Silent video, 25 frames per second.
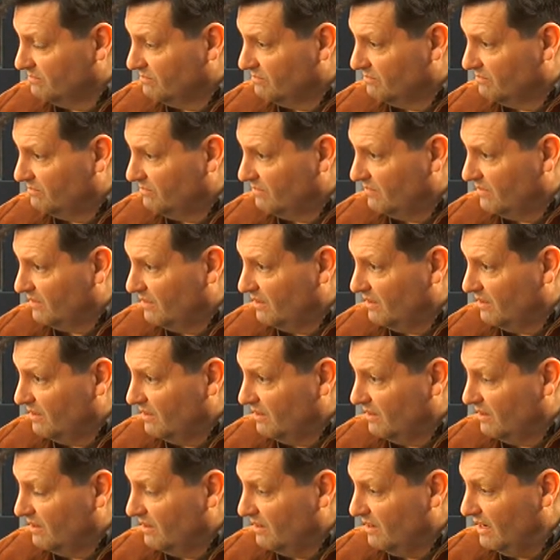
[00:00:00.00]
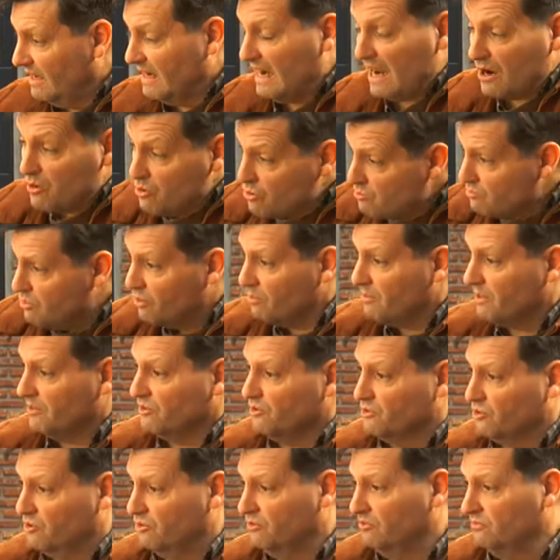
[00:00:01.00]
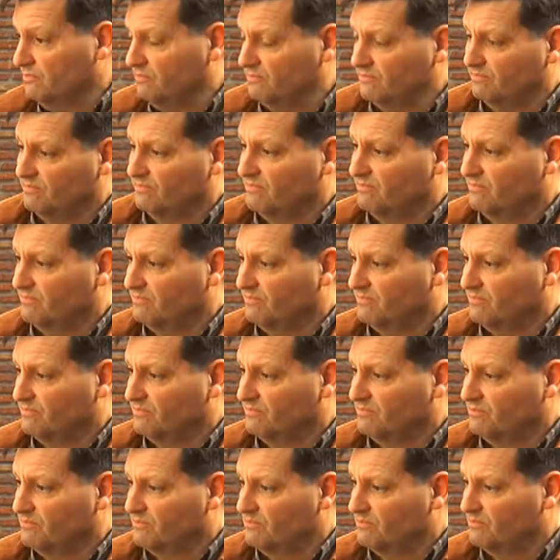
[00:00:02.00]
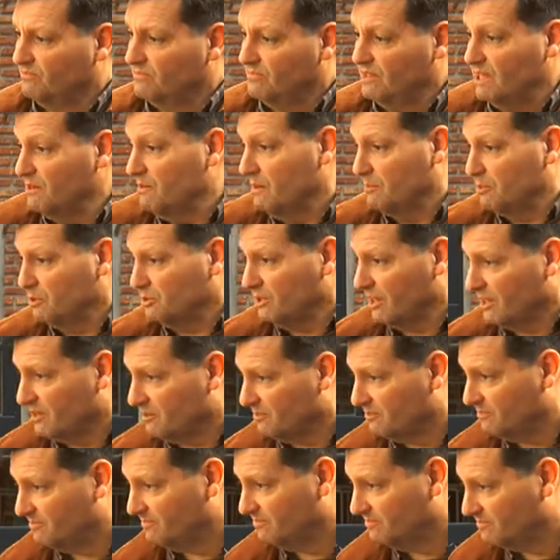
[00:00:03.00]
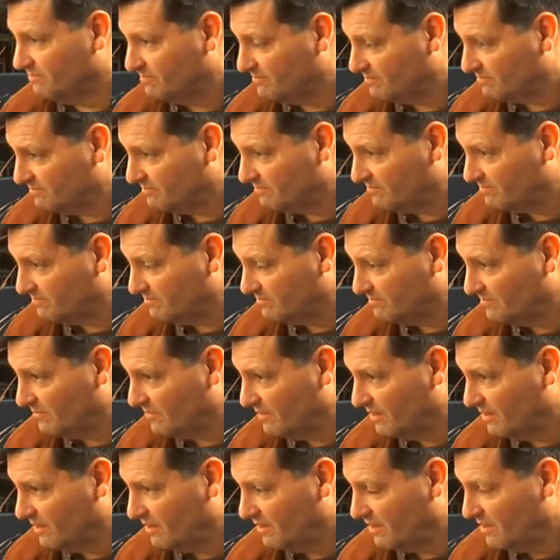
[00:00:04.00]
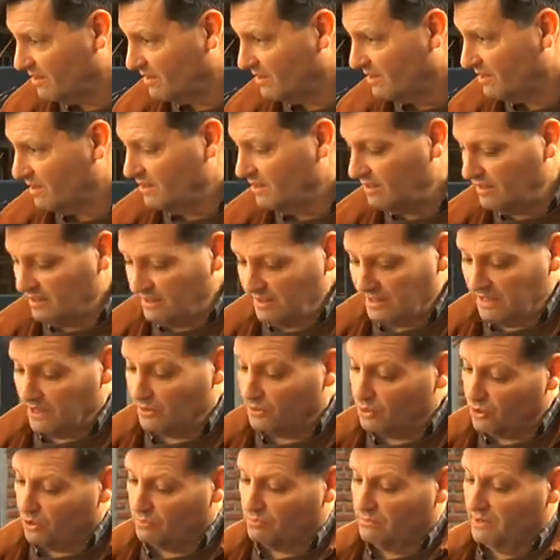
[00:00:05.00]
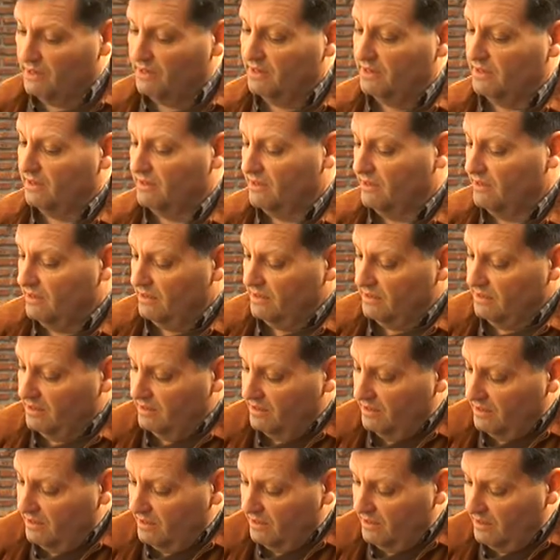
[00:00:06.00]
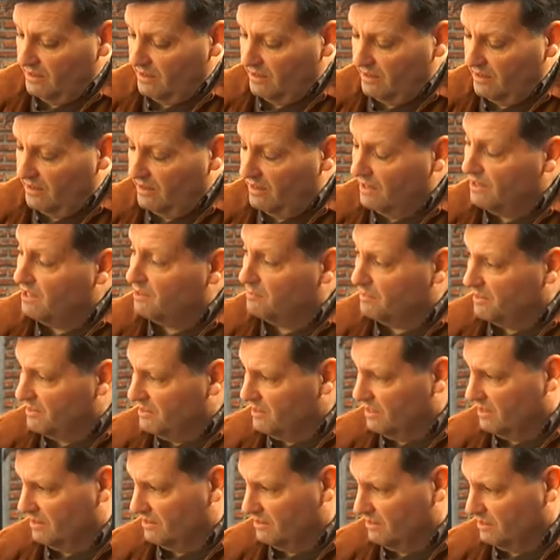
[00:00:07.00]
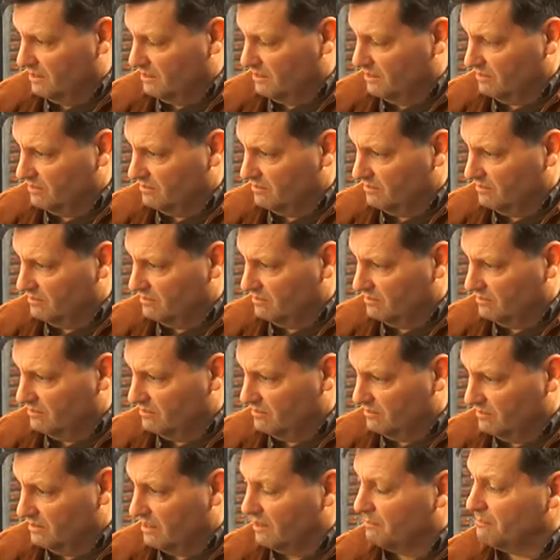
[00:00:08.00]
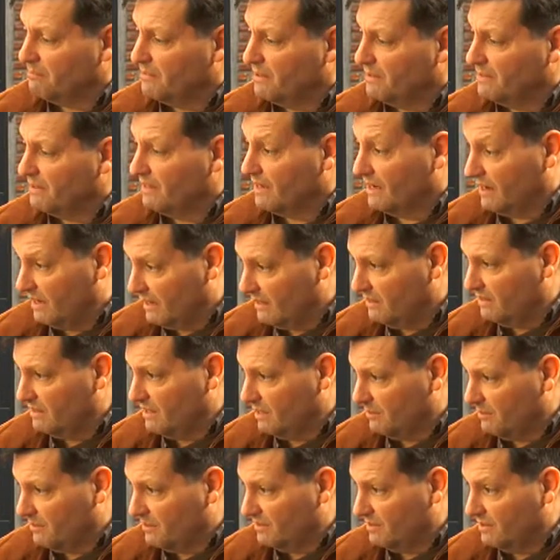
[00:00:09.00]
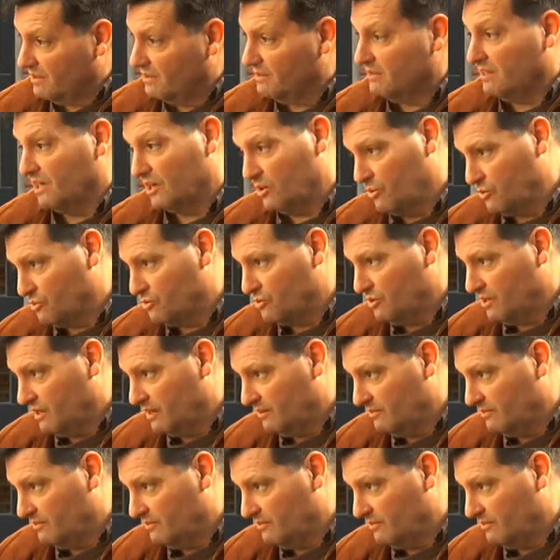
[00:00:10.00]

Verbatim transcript: Ajá. En algún momento iba a explotar. Sí, sí. Y Europa es dependiente depende energéticamente de Rusia.